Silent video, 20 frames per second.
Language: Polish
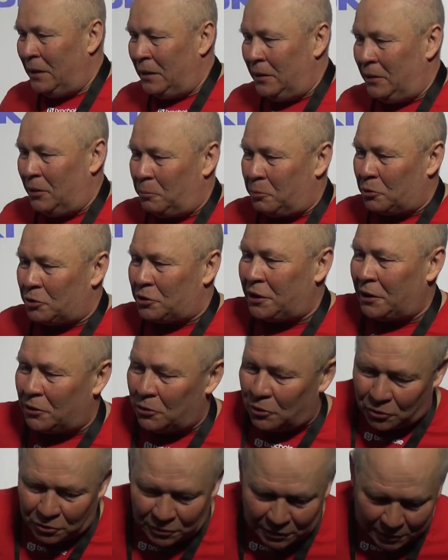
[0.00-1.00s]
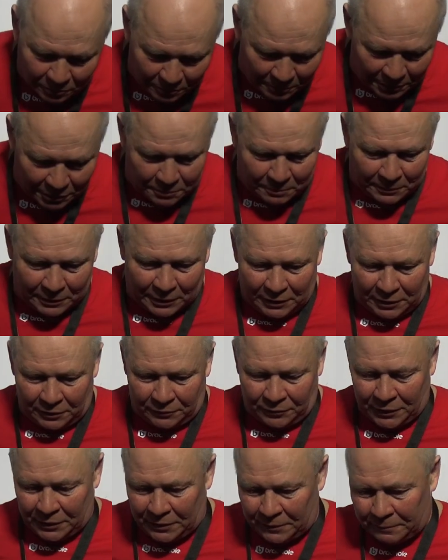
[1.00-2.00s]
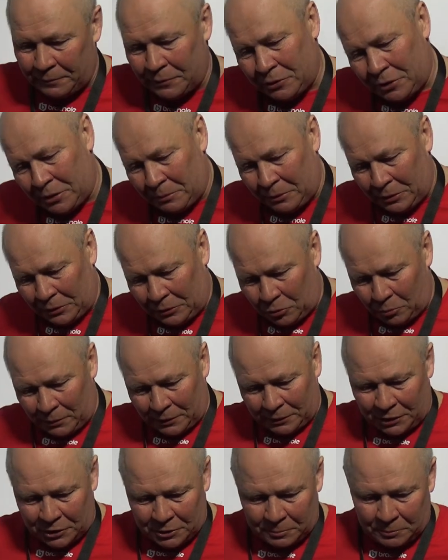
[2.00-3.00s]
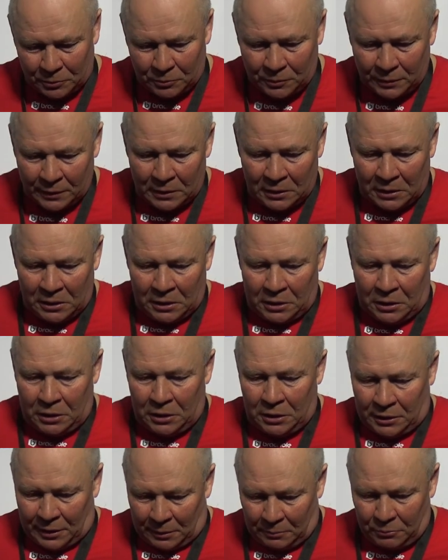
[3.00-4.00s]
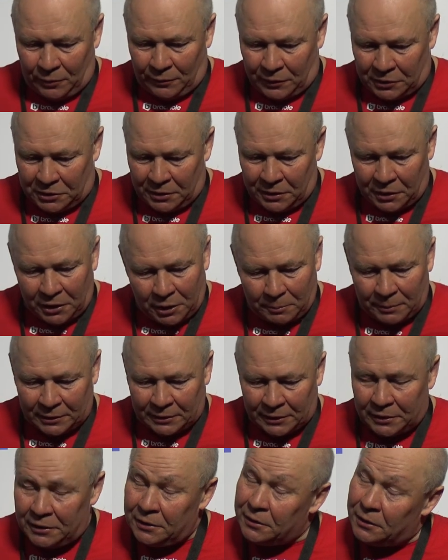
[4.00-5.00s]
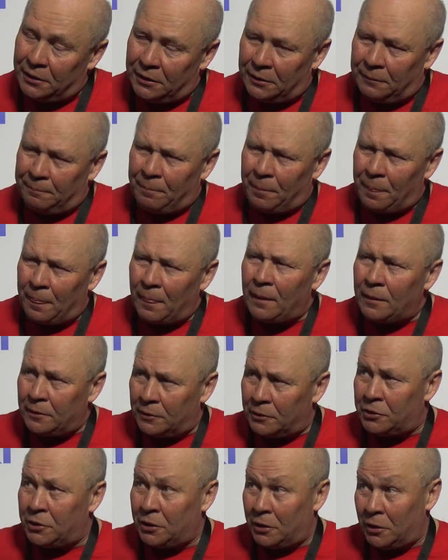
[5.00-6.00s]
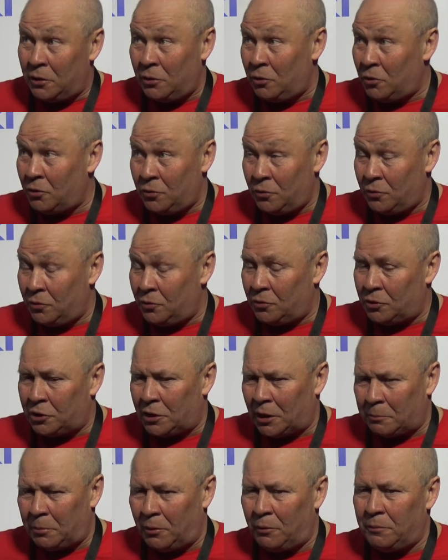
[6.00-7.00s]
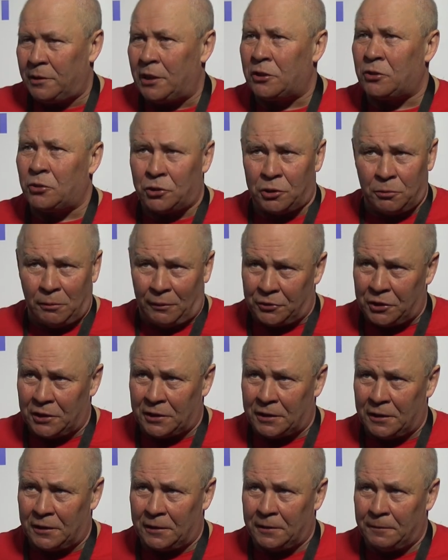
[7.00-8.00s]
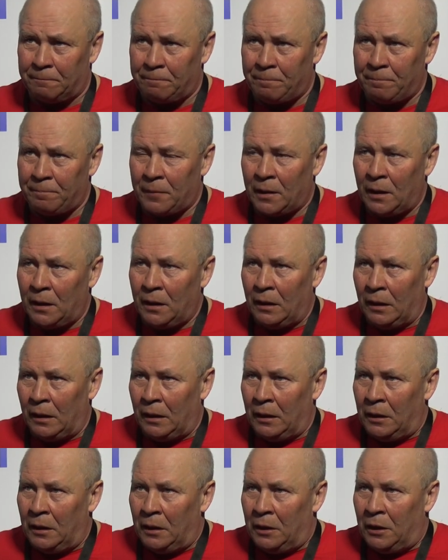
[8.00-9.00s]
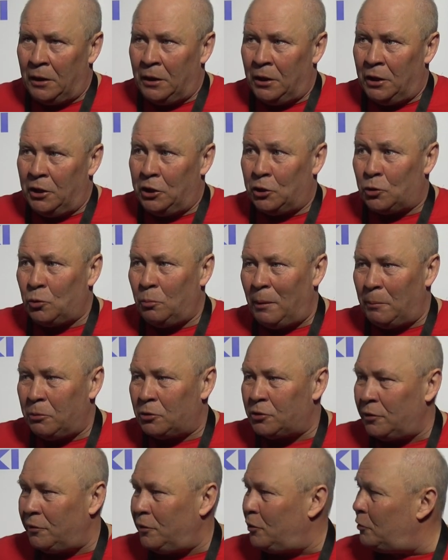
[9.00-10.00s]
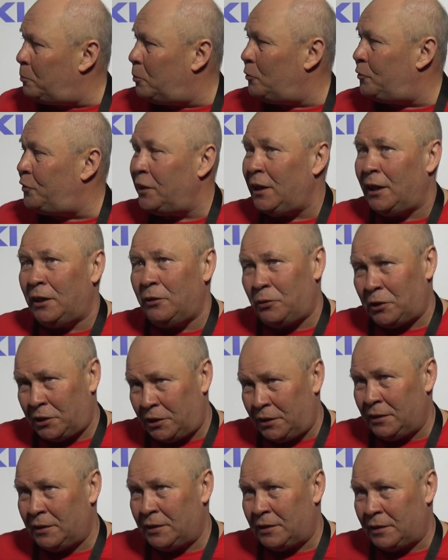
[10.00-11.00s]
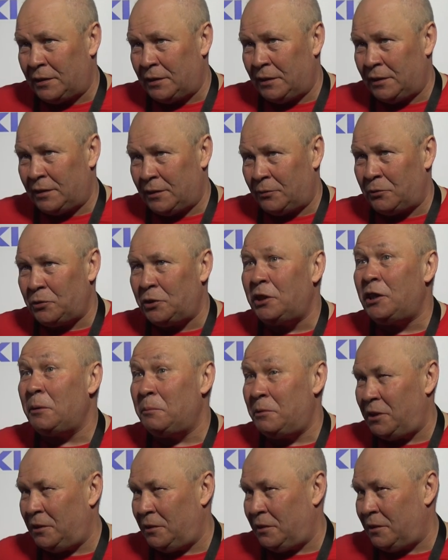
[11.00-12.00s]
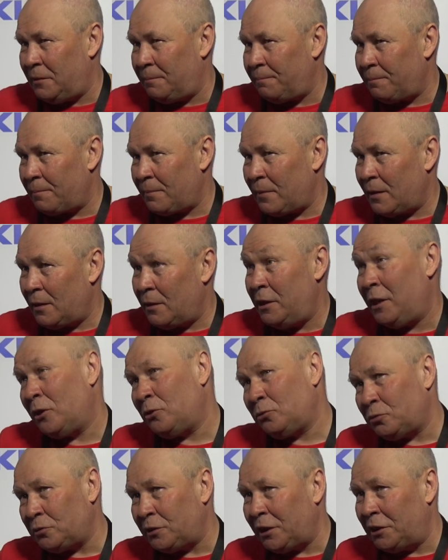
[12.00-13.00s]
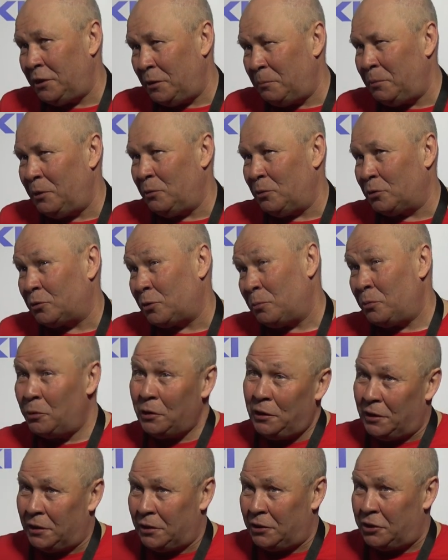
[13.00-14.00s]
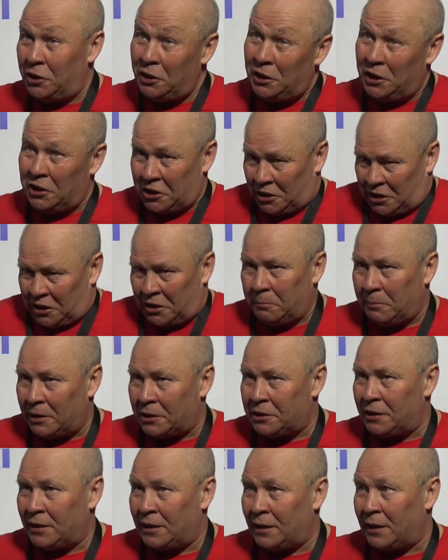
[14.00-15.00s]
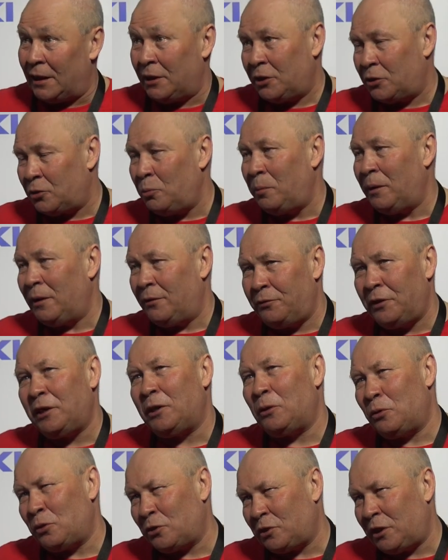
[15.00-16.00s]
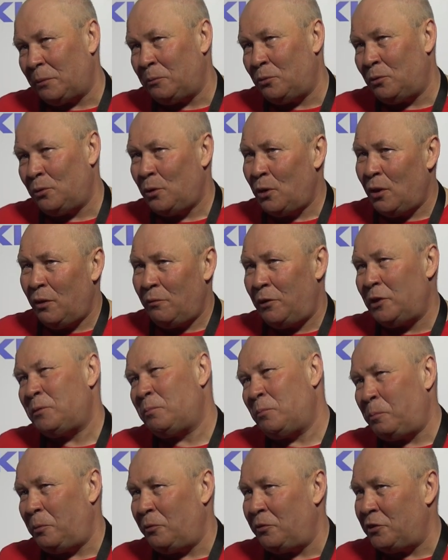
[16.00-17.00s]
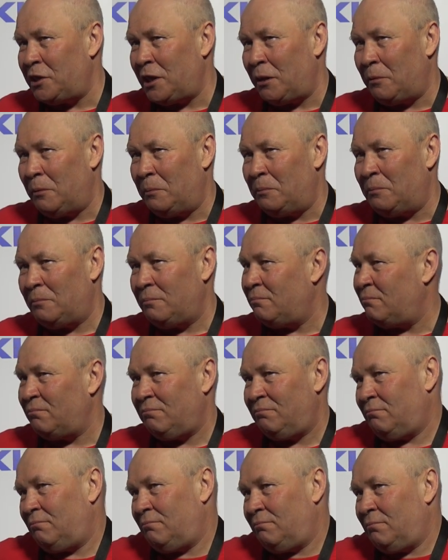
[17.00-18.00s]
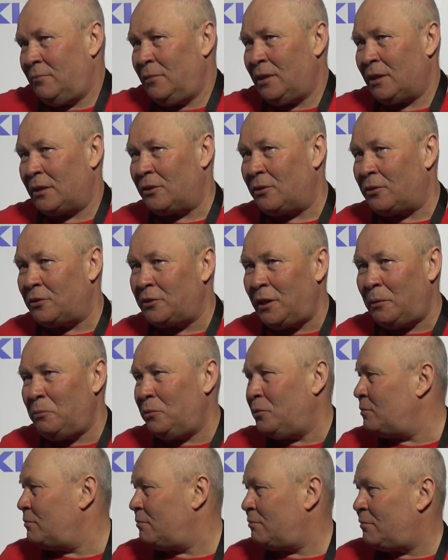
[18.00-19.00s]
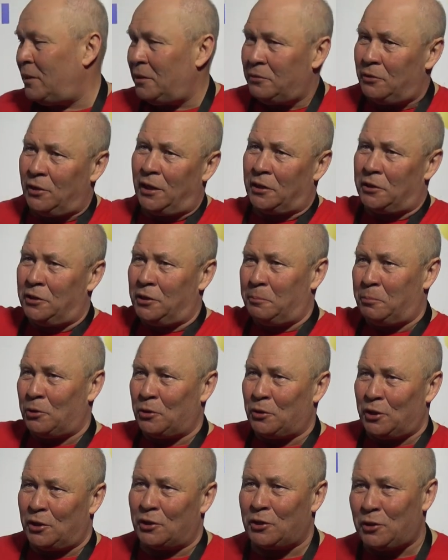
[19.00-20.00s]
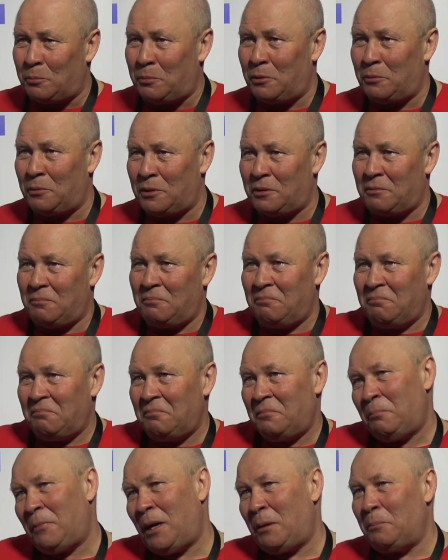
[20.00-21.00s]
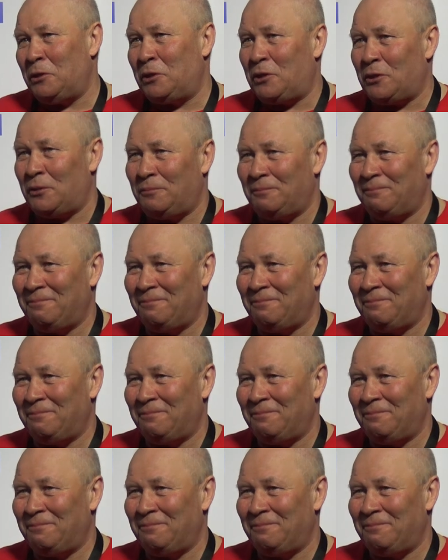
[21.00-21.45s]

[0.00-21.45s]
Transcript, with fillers: E, oprócz tego rok temu byliśmy na Litwie, gdzie Kuba też był i tam była właśnie ekipa ta Indii, gdzie, no, że tak powiem, zaskoczyła wszystkich. E, i Kuba boksował w półfinale właśnie z zawodnikiem z Indii. Jego tutaj nie było, to był inny, silniejszy taki bardziej, tak? Ale Kuba wygrał rok temu, więc mu powiedziałem, tak rok temu, a to jaki ty progres zrobiłeś? Mamy to.